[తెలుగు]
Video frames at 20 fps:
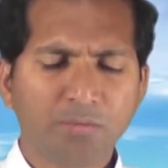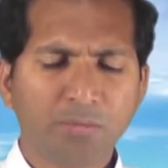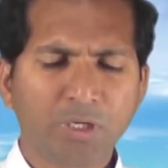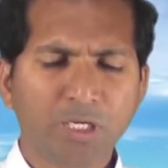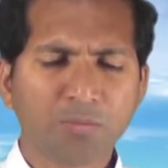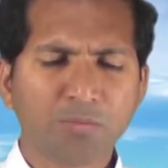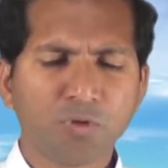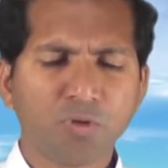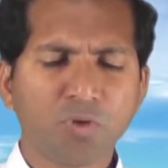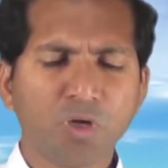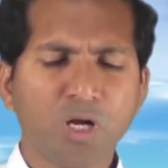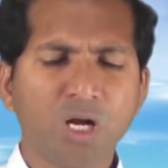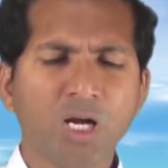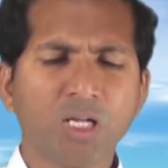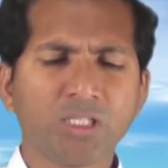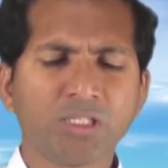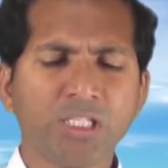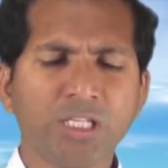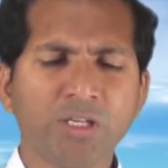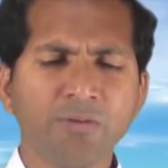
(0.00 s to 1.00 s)
మనము ఆ
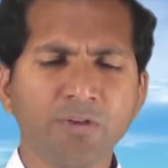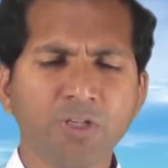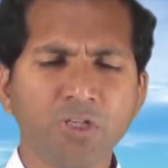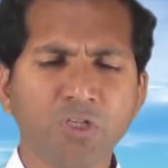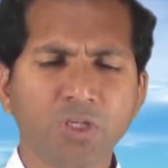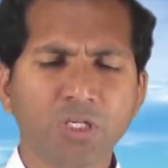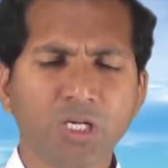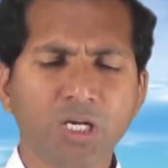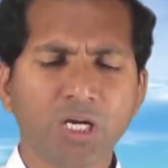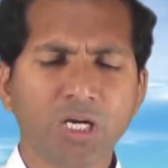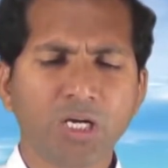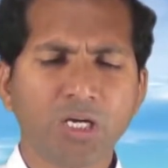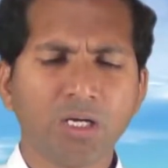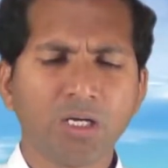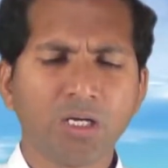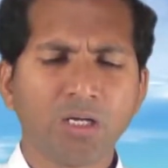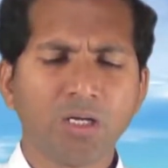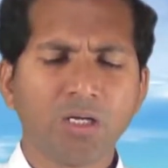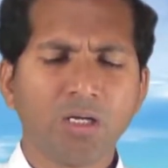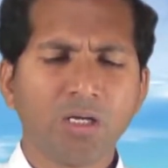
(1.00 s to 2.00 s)
దేవుని యొక్క
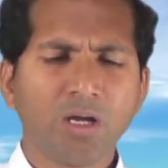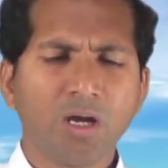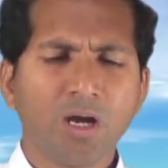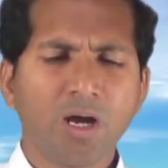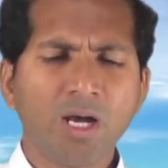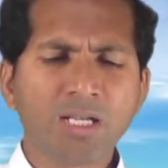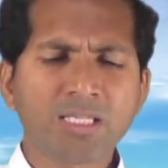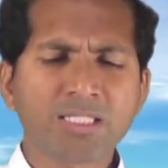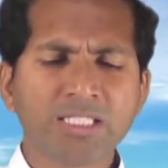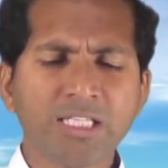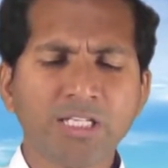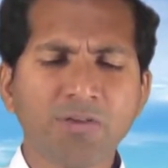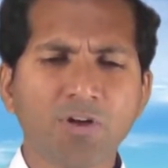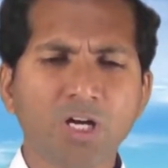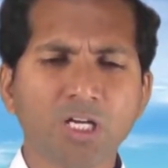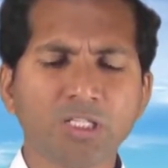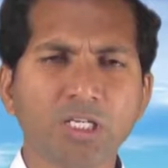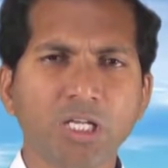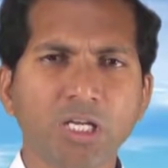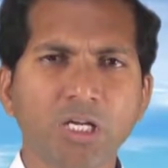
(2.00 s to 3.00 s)

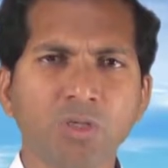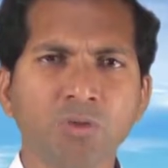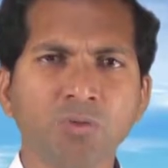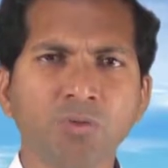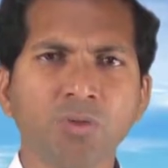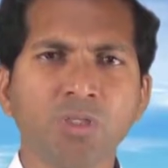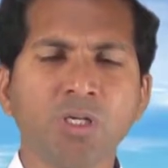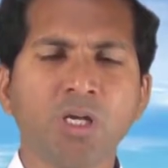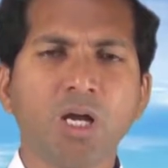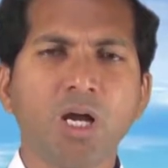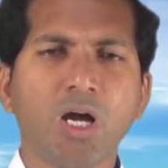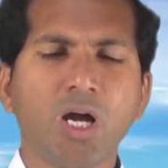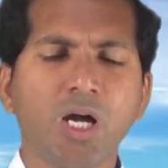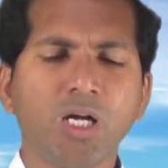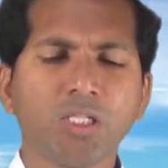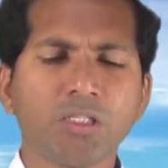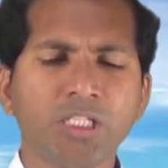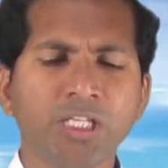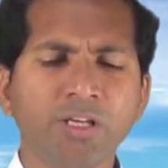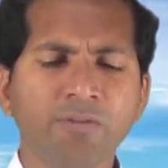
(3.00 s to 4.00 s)
ఆశీర్వాదాలను ఆ
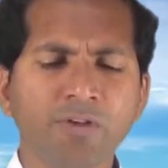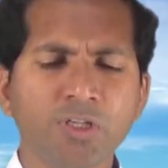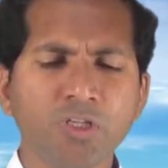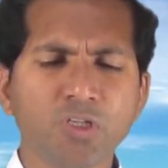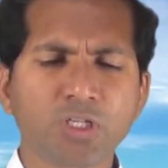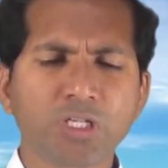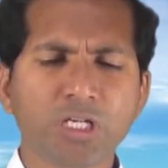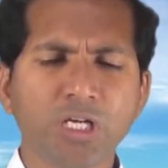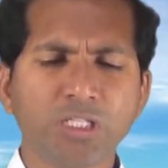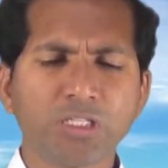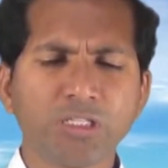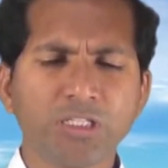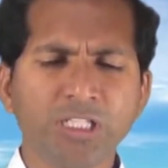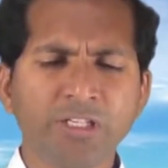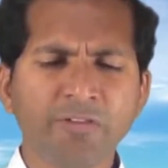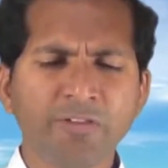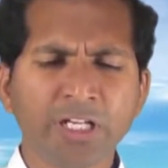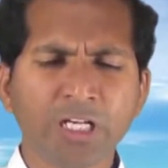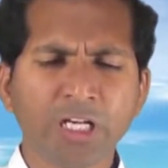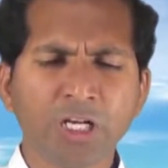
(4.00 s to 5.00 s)
దేవుని యొక్క
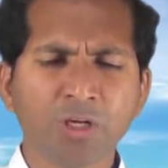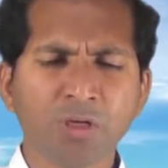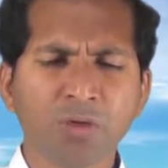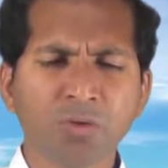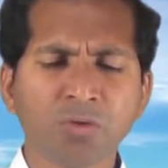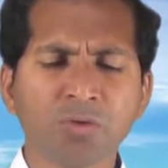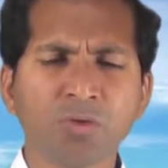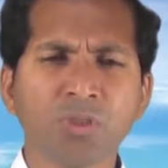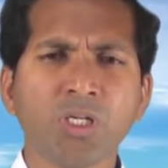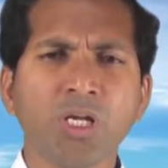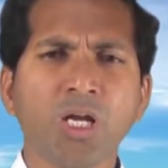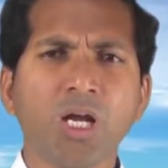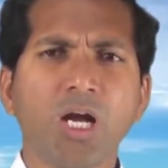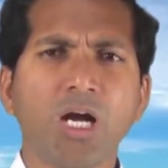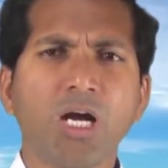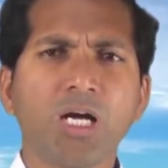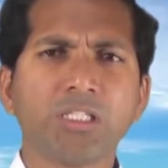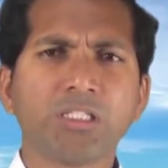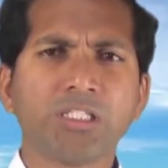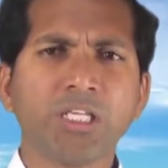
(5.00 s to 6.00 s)
దీవెనలను
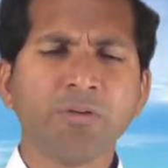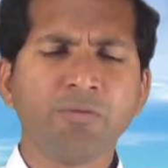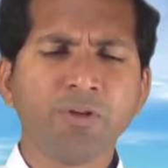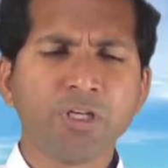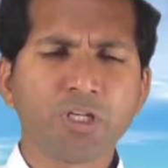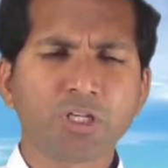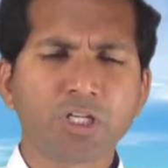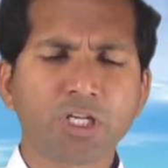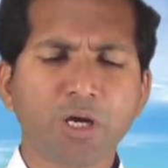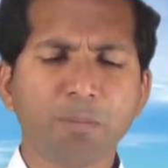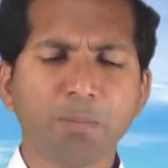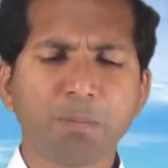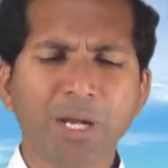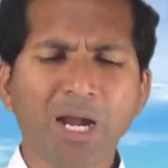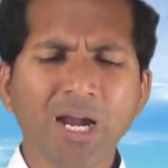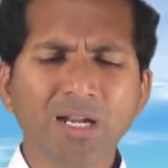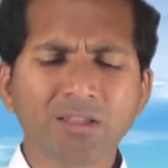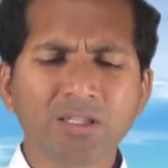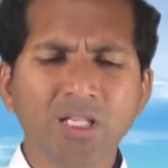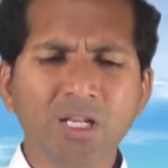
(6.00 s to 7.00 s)
ఆ దేవుని యొక్క
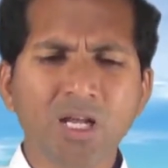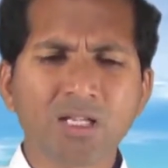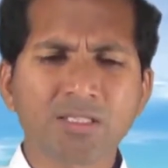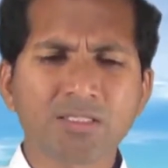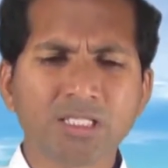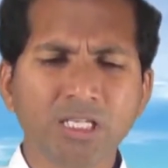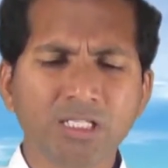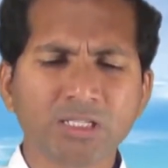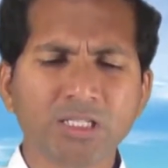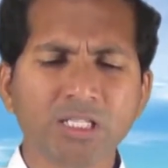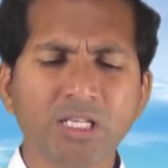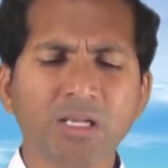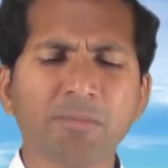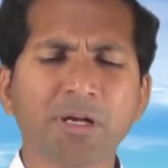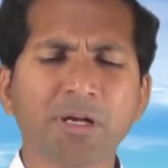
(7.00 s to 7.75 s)
ప్రార్థనా శక్తిని